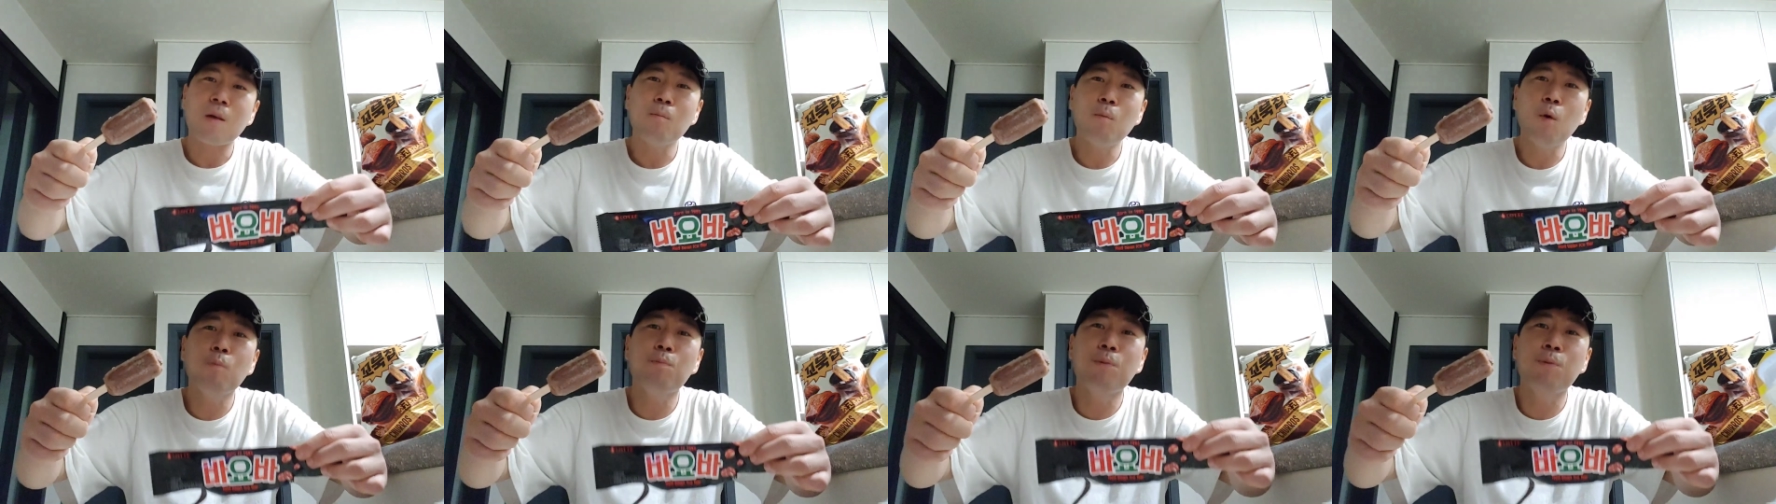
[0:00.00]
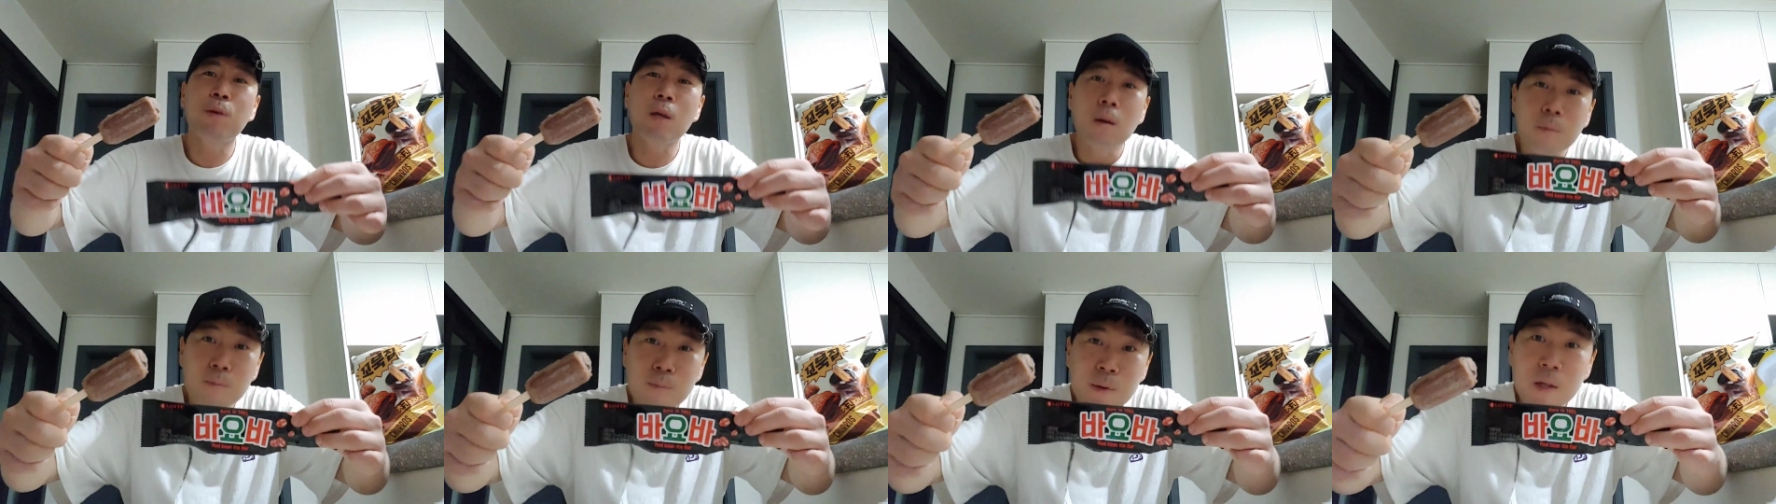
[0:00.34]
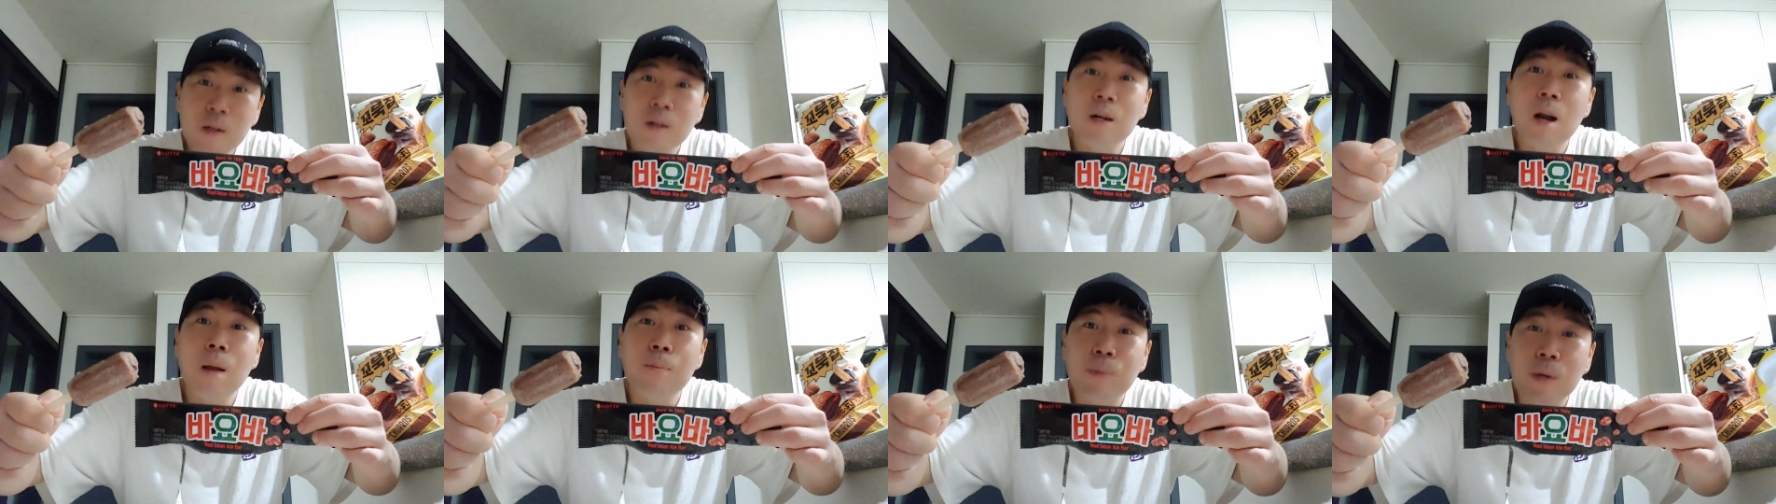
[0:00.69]
뭐 비,
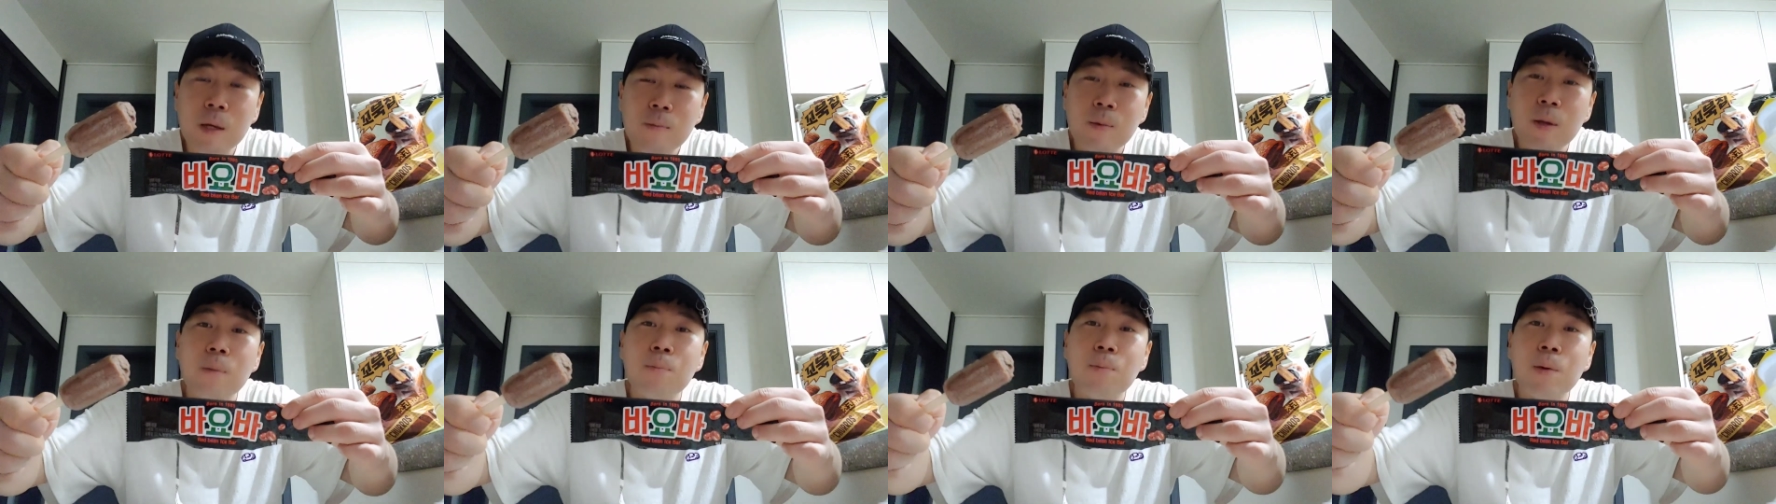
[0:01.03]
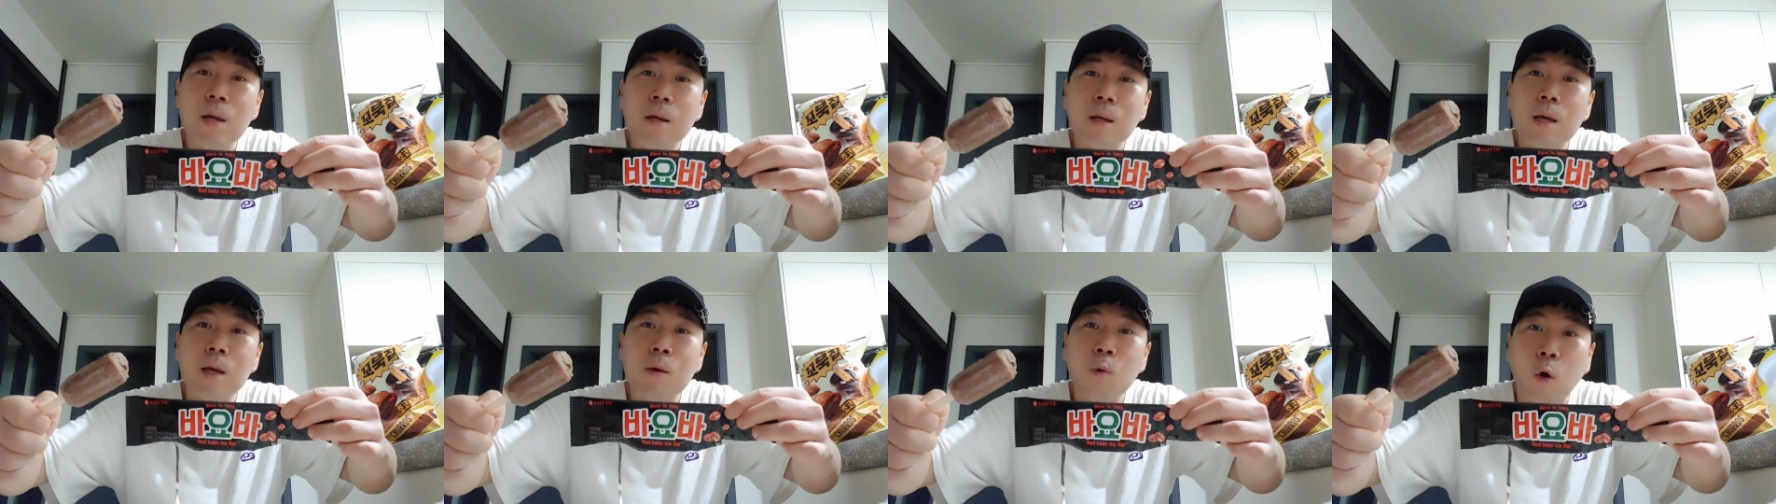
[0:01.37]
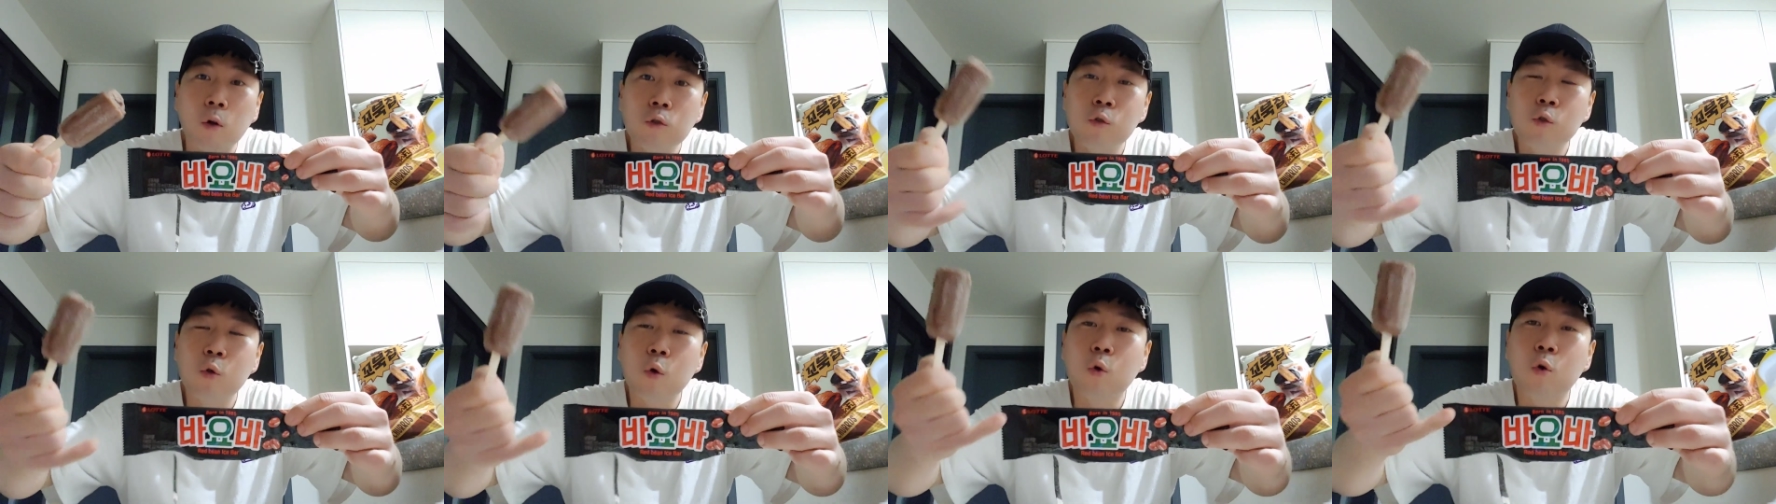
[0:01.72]
빙그레 비비빅이
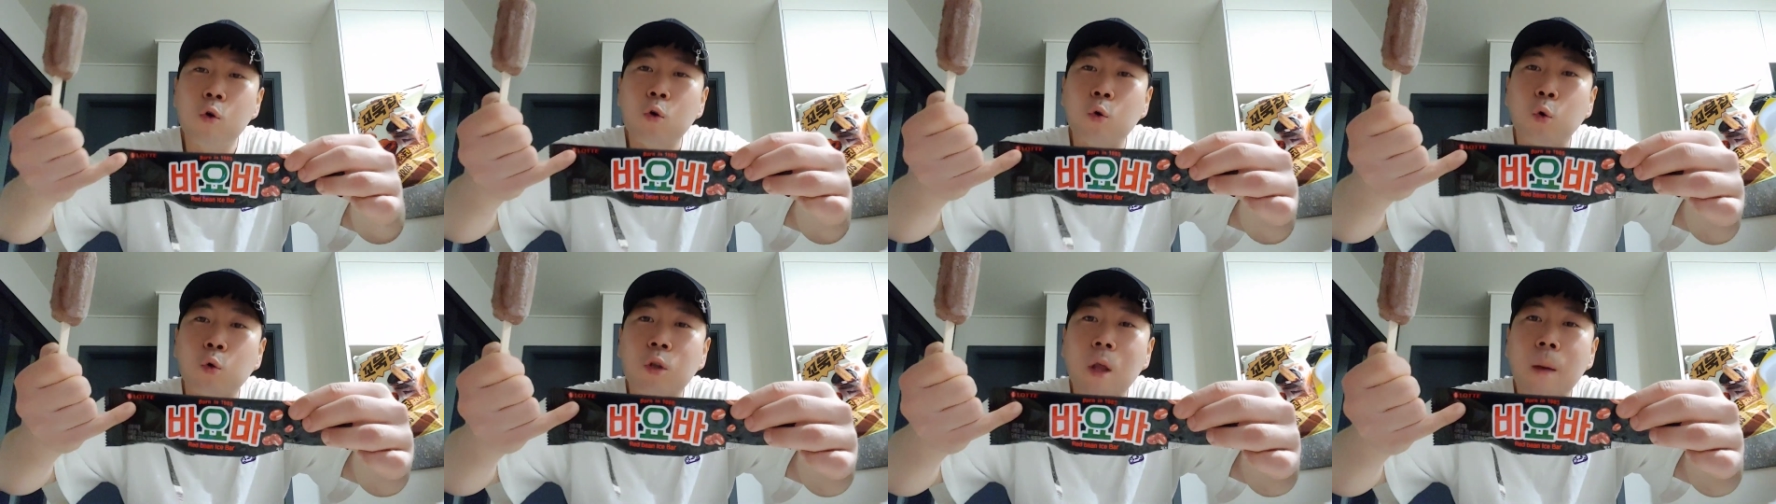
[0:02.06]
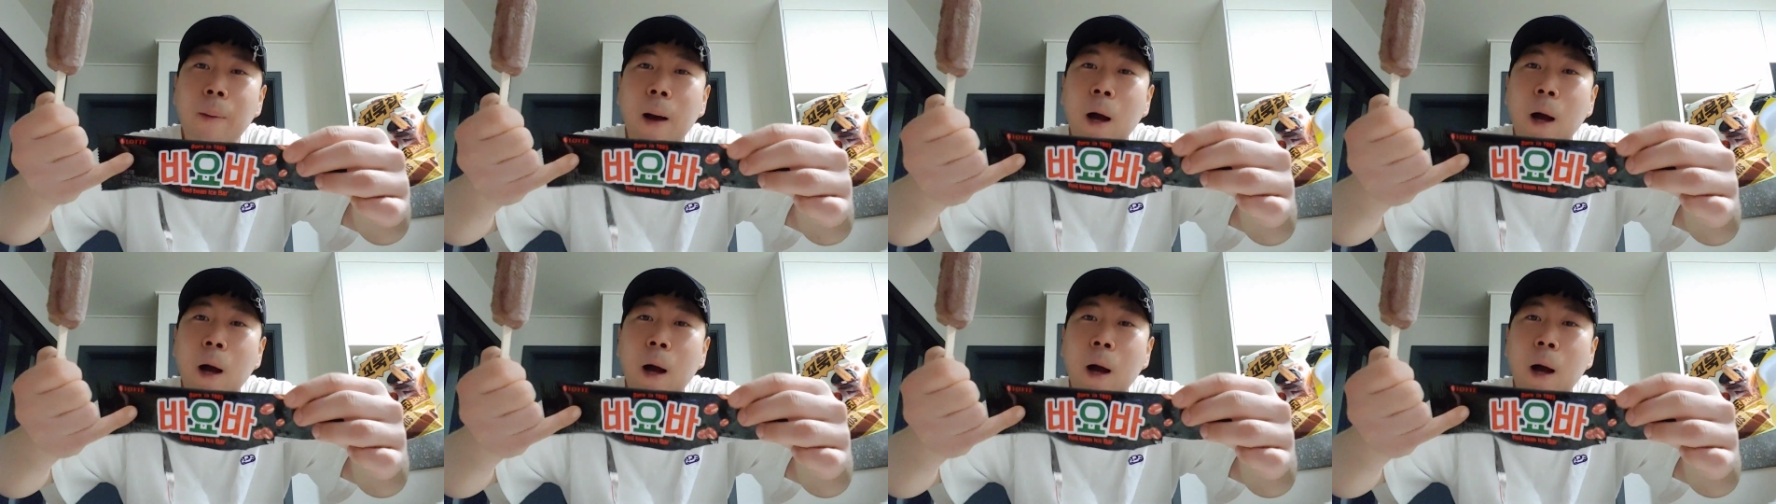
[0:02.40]
원조고 롯데